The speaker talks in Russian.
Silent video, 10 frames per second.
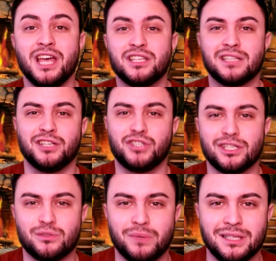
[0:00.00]
стань
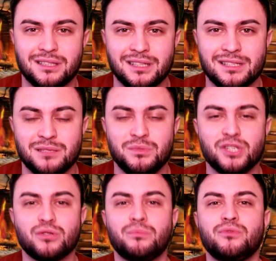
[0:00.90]
частью моей интернет-семьи,
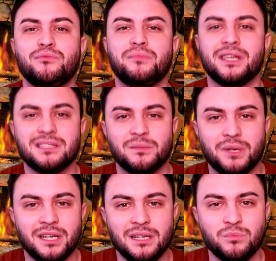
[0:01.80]
чтобы вместе
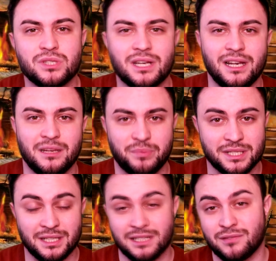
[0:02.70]
покорять музыкальное
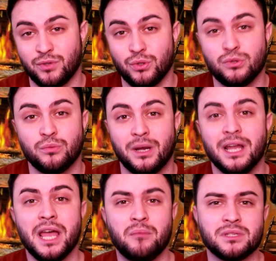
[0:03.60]
пространство YouTube.
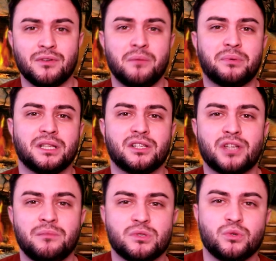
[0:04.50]
Мы с вами
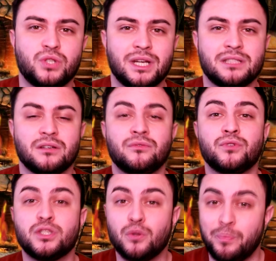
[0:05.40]
продолжаем изучать
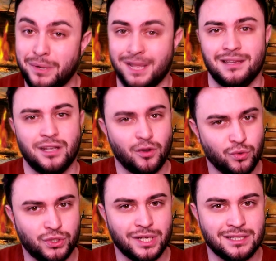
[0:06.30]
выступления
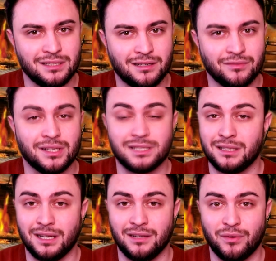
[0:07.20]
участников
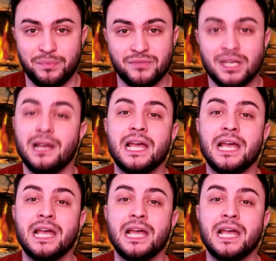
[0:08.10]
национального певца,